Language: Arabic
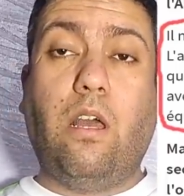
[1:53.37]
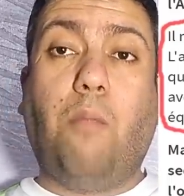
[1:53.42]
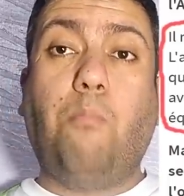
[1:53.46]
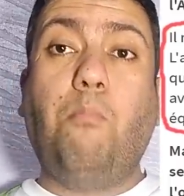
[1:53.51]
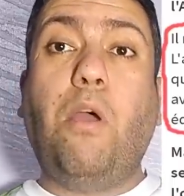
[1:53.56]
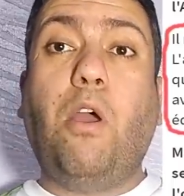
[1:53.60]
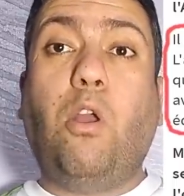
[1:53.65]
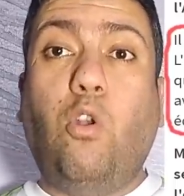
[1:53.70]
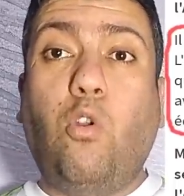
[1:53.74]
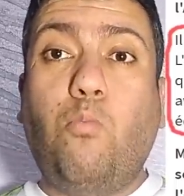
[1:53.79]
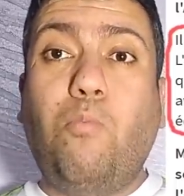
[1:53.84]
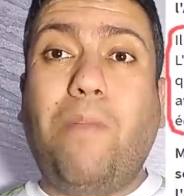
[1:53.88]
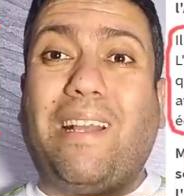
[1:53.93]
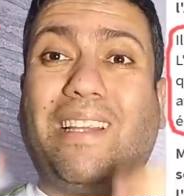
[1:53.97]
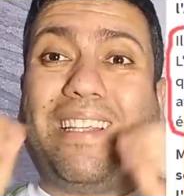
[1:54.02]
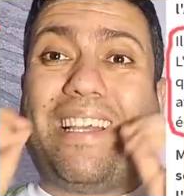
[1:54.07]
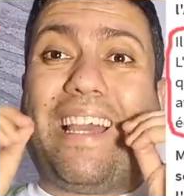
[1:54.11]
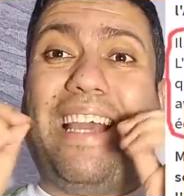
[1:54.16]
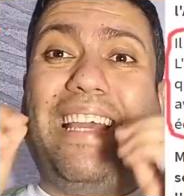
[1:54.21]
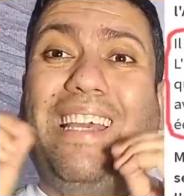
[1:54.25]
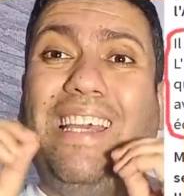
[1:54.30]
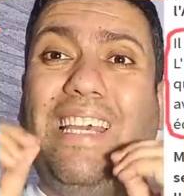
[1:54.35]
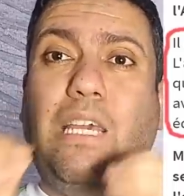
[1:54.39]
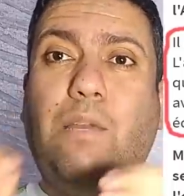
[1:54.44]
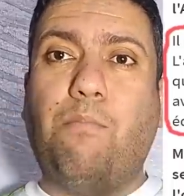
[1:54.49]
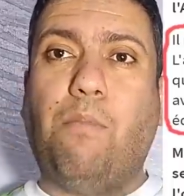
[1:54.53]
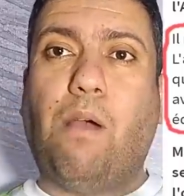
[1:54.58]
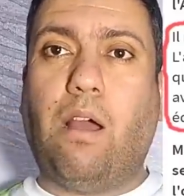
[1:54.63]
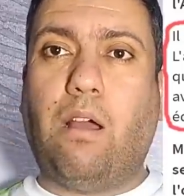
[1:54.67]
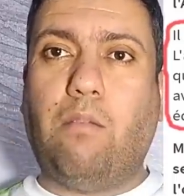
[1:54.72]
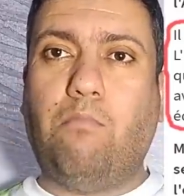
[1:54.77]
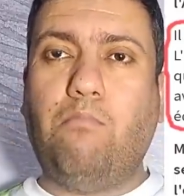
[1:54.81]
معلومات
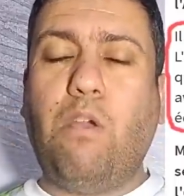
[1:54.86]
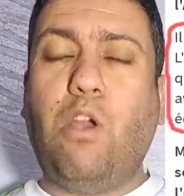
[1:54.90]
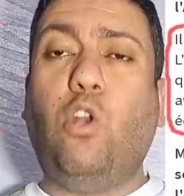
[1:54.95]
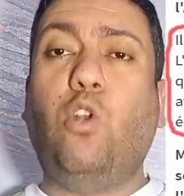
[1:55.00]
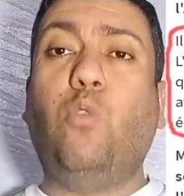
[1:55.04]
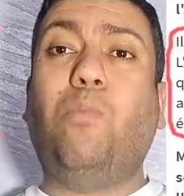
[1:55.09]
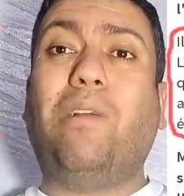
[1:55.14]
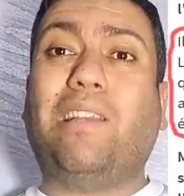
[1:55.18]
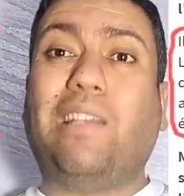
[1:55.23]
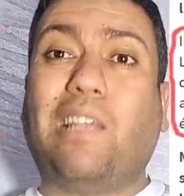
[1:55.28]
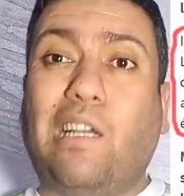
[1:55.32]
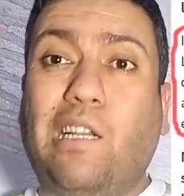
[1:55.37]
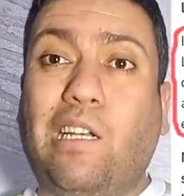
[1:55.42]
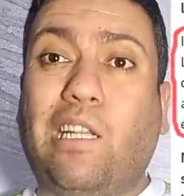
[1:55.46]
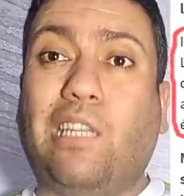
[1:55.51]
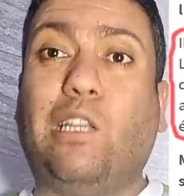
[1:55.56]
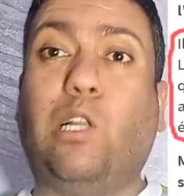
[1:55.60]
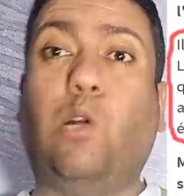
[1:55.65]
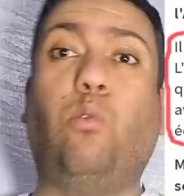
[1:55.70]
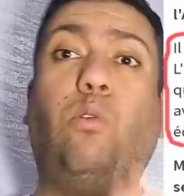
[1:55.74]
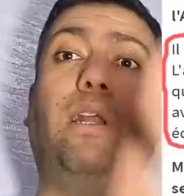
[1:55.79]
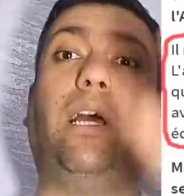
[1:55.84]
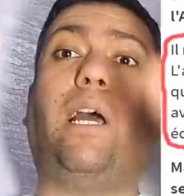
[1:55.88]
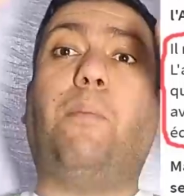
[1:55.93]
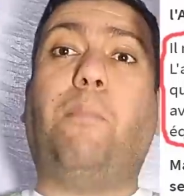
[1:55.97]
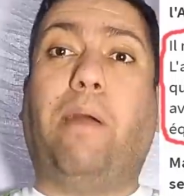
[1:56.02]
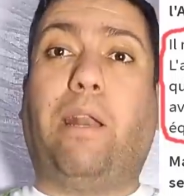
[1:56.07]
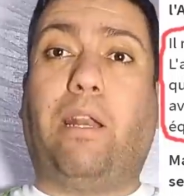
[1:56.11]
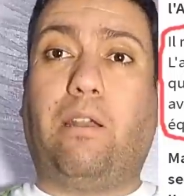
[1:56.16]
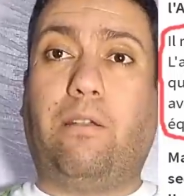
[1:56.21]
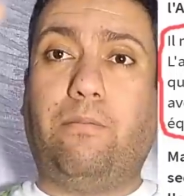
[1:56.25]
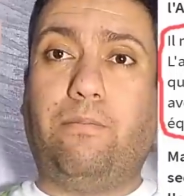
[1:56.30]
قيمه معلومات تخلينا نطلعوا
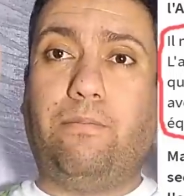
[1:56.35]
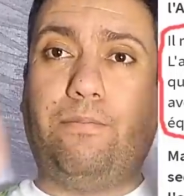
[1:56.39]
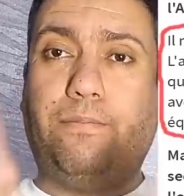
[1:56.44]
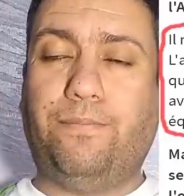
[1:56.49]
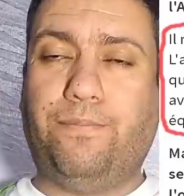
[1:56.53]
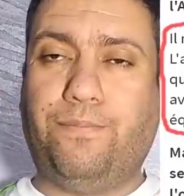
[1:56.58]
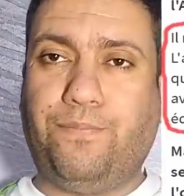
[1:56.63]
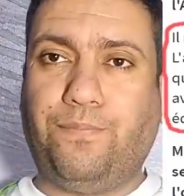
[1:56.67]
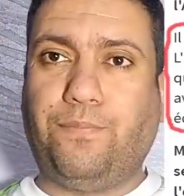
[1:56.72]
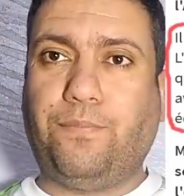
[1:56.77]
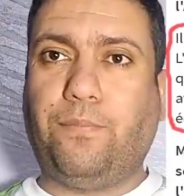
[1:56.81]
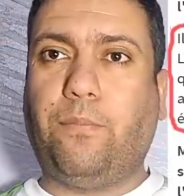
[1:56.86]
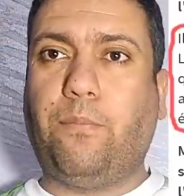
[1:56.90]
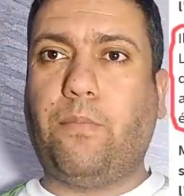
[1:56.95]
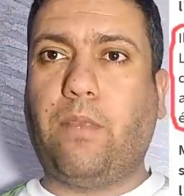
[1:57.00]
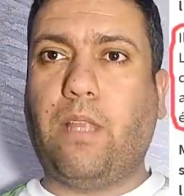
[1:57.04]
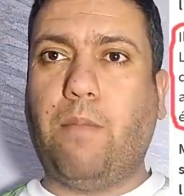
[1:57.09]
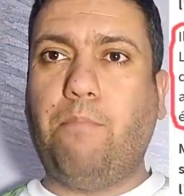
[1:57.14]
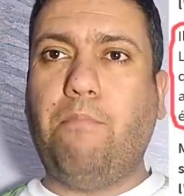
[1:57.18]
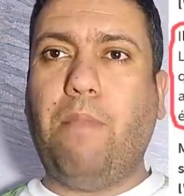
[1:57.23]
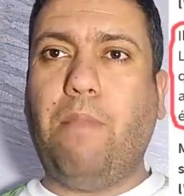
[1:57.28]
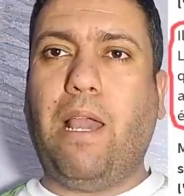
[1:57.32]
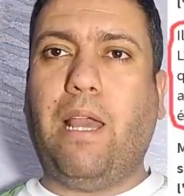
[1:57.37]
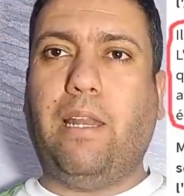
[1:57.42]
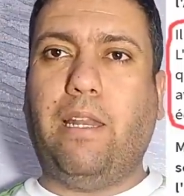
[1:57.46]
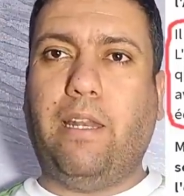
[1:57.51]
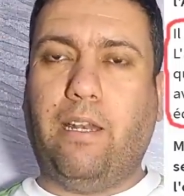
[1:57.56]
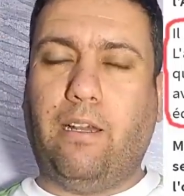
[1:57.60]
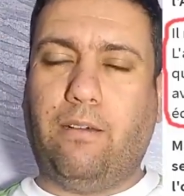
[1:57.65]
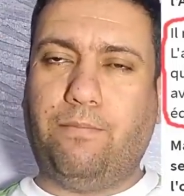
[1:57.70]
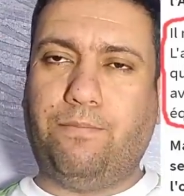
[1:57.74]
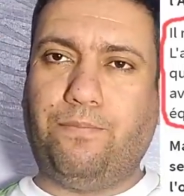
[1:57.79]
للقمر ما
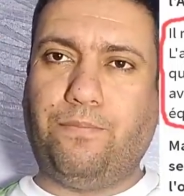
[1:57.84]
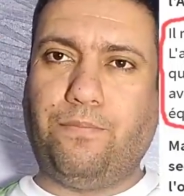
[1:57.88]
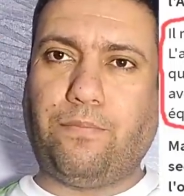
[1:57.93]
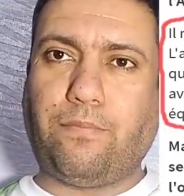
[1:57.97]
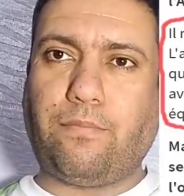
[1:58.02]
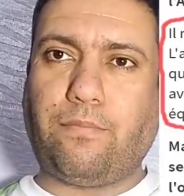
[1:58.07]
علينا